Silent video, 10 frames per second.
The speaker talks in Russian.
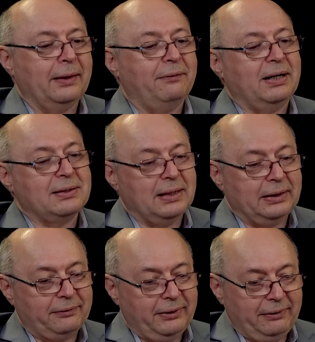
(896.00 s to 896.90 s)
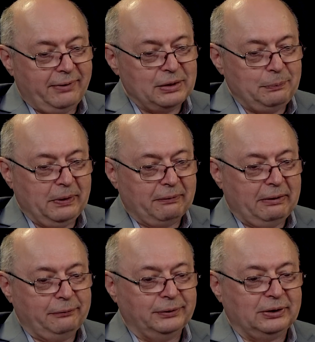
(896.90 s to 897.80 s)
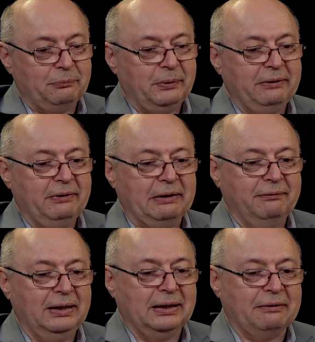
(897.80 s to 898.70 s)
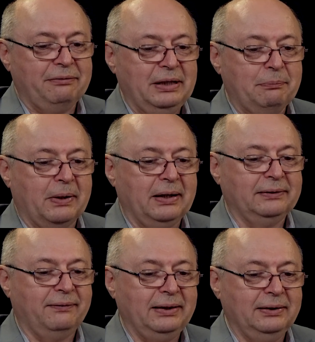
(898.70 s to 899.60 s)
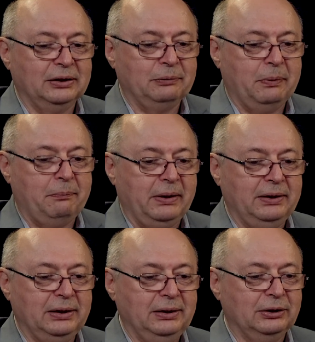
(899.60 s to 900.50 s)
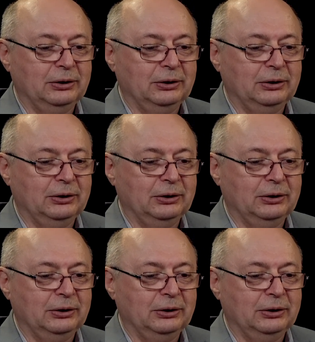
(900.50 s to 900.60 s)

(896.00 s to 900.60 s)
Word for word: 20 и 21 августа боевых вылетов не производилось по причине